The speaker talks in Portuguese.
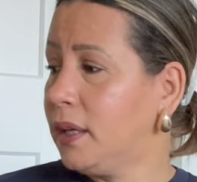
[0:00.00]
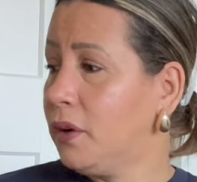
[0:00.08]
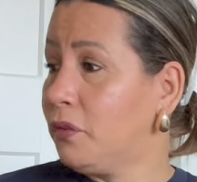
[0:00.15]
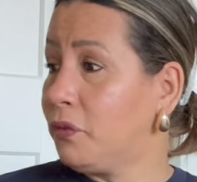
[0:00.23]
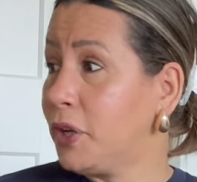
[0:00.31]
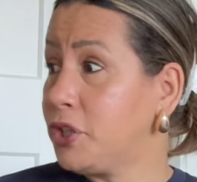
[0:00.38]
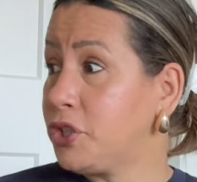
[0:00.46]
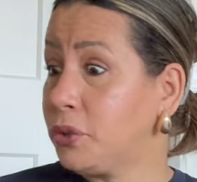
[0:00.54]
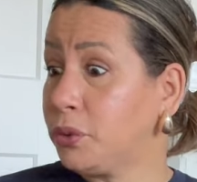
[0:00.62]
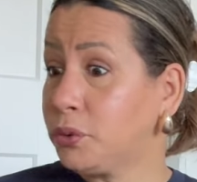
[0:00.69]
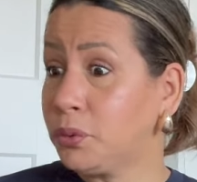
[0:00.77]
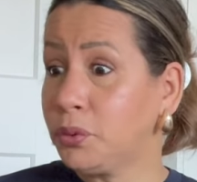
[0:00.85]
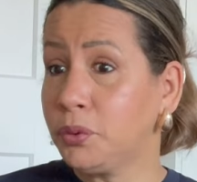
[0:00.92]
foi e
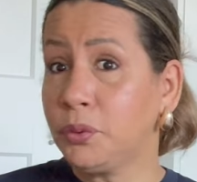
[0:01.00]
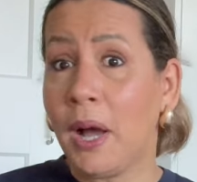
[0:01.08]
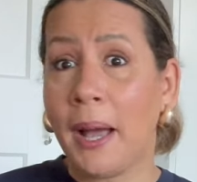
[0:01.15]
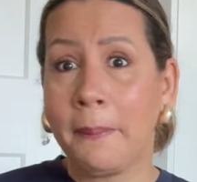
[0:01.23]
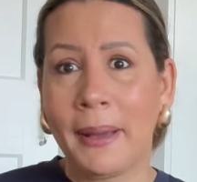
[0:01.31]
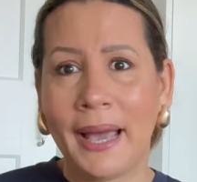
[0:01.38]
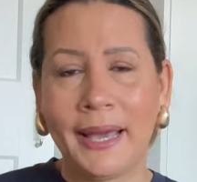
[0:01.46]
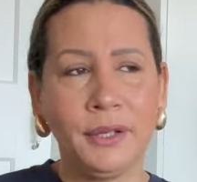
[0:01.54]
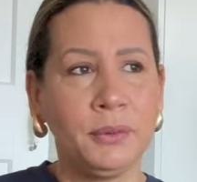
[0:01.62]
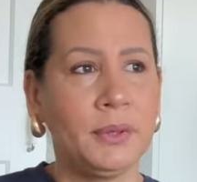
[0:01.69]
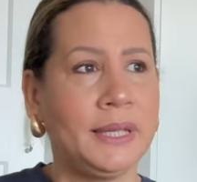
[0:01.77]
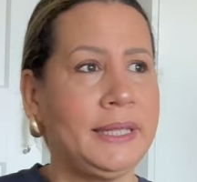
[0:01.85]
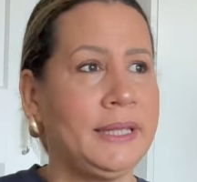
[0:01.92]
tirou tudo do
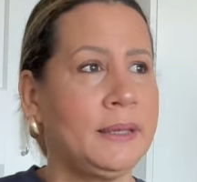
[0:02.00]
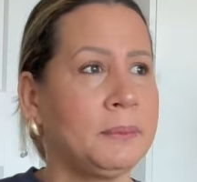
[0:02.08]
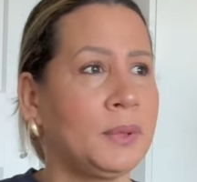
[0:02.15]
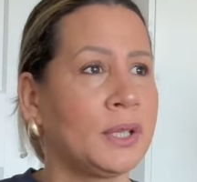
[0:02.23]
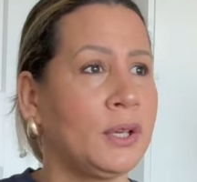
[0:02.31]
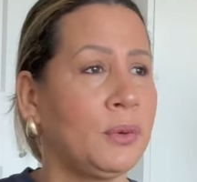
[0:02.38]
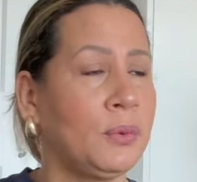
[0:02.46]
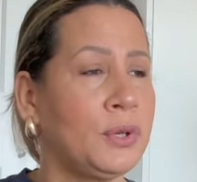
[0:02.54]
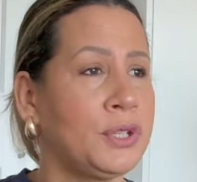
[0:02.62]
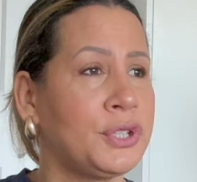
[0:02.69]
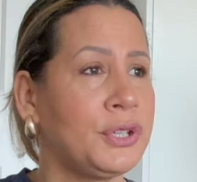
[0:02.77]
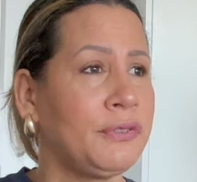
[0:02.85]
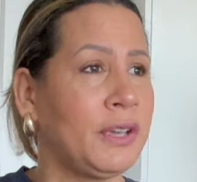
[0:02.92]
armário ali, porque
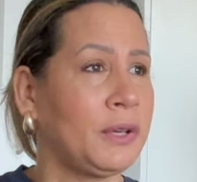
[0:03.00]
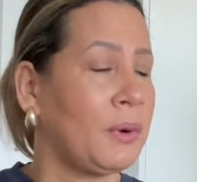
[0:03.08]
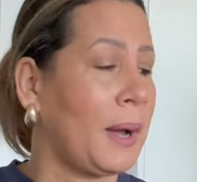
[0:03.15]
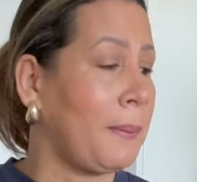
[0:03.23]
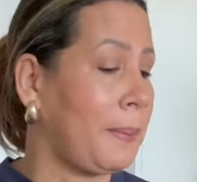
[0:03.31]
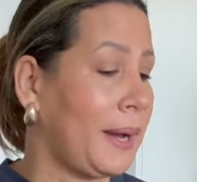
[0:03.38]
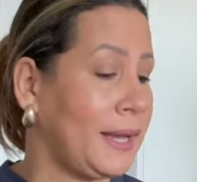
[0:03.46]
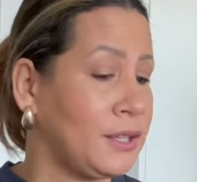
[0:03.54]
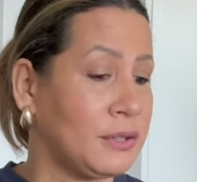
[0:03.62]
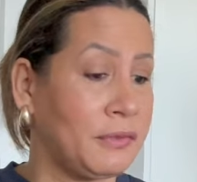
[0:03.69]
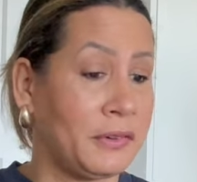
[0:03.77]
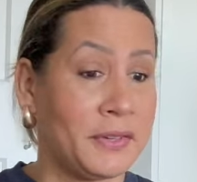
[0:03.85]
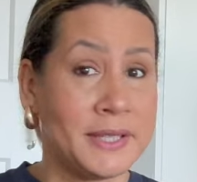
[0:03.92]
hoje vem um rapaz
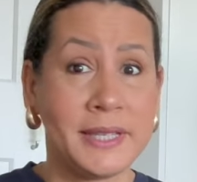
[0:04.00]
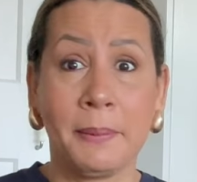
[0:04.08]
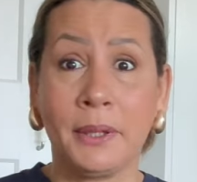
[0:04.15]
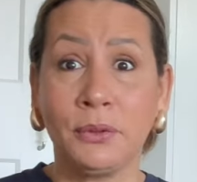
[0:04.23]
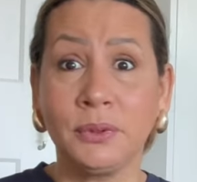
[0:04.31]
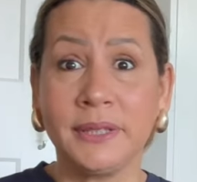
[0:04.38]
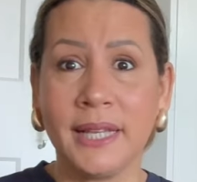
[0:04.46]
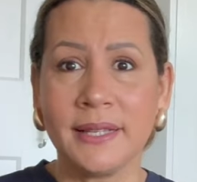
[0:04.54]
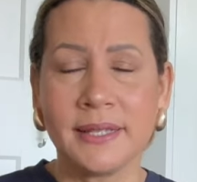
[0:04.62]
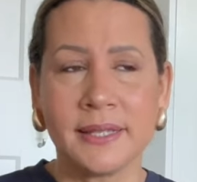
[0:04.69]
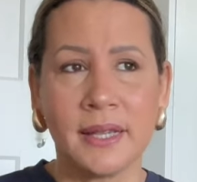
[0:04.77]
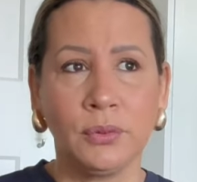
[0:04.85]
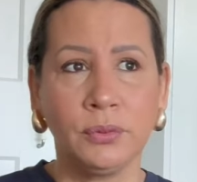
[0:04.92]
que vai fazer a
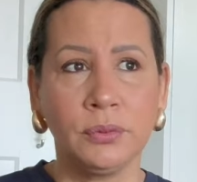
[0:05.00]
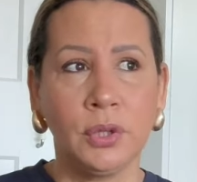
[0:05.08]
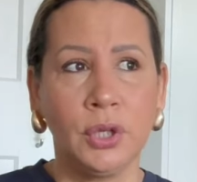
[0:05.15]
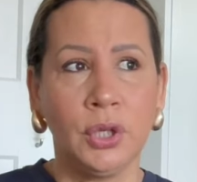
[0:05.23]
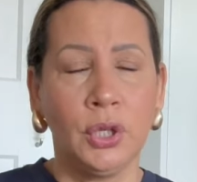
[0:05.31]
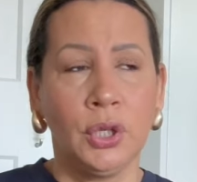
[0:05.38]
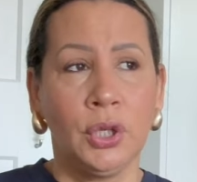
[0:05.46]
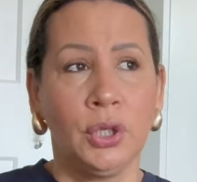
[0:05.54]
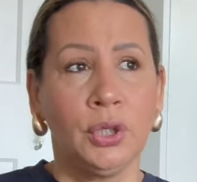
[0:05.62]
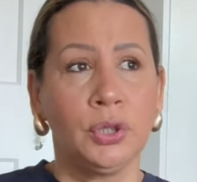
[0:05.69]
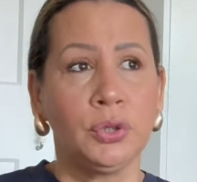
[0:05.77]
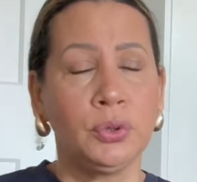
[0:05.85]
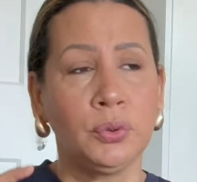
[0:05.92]
manutenção
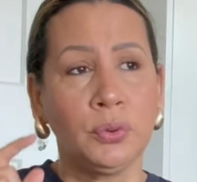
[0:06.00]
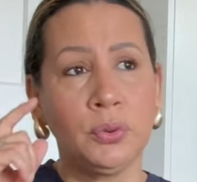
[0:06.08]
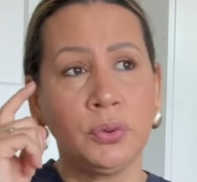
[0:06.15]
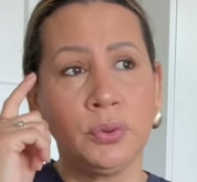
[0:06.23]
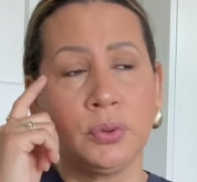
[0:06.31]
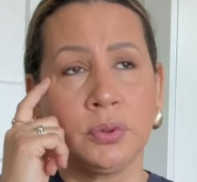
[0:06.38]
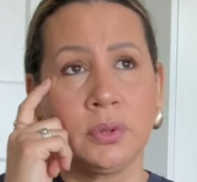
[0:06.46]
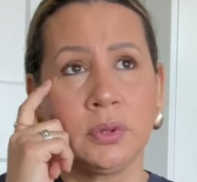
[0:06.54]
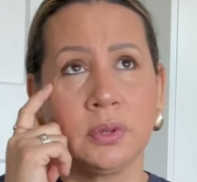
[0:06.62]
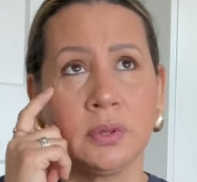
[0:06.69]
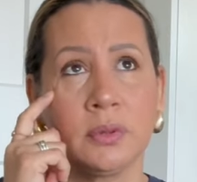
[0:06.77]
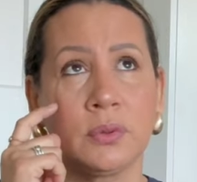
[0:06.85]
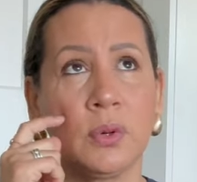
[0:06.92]
do
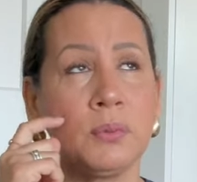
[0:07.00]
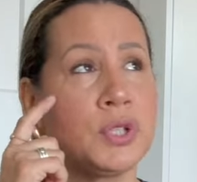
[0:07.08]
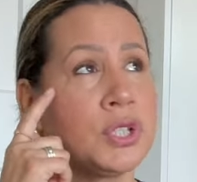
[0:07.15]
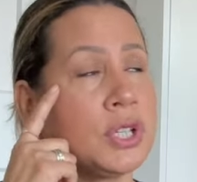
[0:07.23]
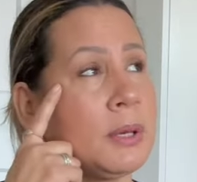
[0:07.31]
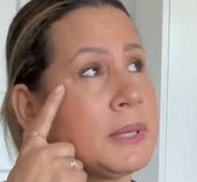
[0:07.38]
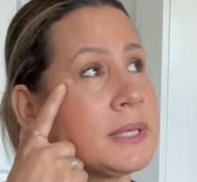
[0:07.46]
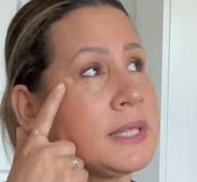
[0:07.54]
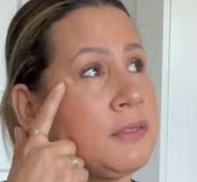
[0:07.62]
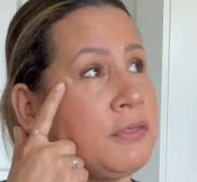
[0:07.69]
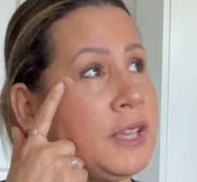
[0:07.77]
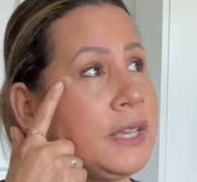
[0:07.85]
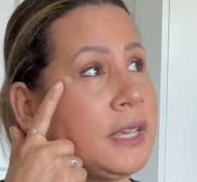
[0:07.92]
como chama
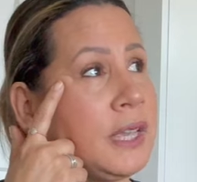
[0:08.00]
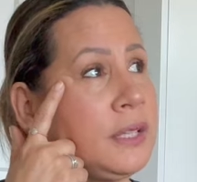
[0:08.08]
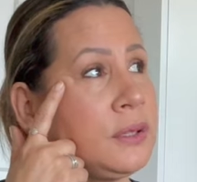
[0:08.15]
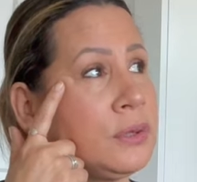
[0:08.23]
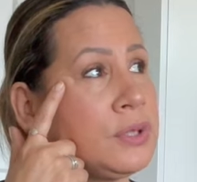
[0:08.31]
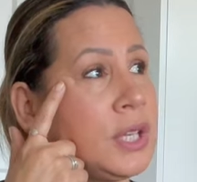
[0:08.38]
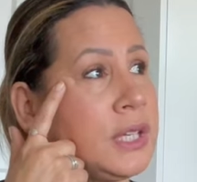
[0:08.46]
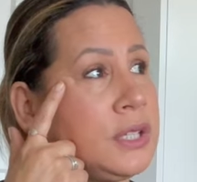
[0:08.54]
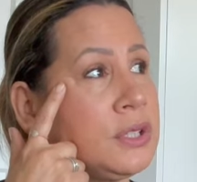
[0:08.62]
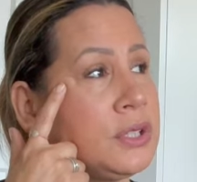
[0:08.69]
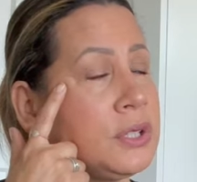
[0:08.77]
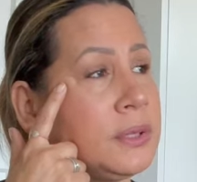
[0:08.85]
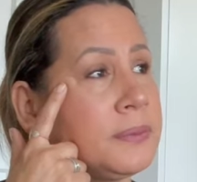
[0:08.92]
CV Keito,
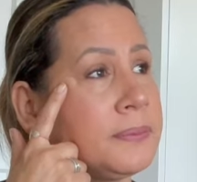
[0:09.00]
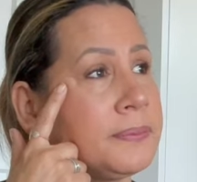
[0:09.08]
gente.